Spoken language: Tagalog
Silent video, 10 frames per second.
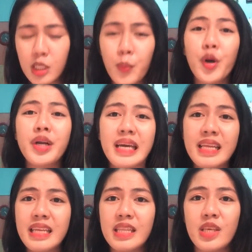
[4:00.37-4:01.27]

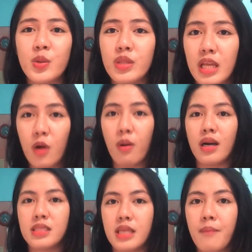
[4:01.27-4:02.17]
Supportahan natin yung dalawa
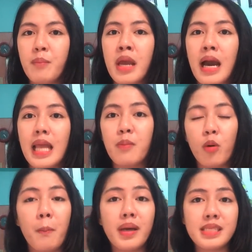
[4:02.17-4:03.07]
kasi alam
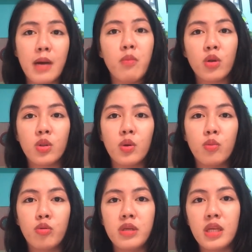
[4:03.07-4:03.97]
kong pasabog tong
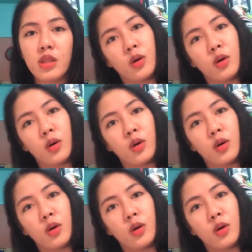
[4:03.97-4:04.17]
movie na